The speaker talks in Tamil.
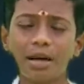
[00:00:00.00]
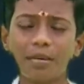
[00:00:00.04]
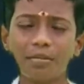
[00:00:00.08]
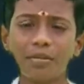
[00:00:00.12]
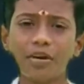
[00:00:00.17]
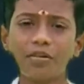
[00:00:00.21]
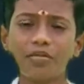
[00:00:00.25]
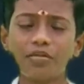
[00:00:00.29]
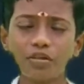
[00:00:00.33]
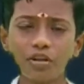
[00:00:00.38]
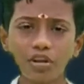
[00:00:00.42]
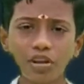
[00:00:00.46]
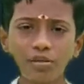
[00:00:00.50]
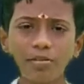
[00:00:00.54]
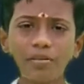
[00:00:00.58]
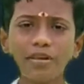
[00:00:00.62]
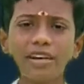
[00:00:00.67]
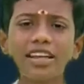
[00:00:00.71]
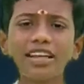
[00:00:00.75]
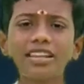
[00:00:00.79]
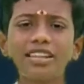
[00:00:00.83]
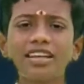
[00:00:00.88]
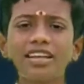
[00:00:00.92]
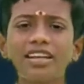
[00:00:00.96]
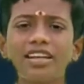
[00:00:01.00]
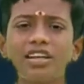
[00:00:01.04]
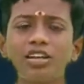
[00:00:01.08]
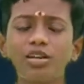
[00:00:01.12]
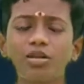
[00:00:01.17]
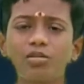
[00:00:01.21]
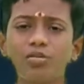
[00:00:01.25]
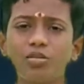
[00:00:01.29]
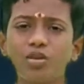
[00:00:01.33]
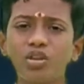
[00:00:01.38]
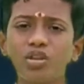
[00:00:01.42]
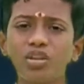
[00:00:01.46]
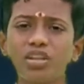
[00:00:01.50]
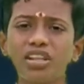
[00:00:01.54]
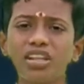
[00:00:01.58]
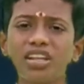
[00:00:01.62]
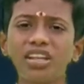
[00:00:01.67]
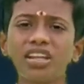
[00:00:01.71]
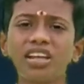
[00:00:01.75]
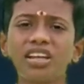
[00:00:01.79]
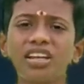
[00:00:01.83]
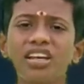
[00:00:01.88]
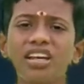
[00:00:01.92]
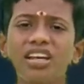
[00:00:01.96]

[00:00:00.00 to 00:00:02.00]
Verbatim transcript: நம்ம ஃபுல் ப்ரீத் எடுக்கும்போது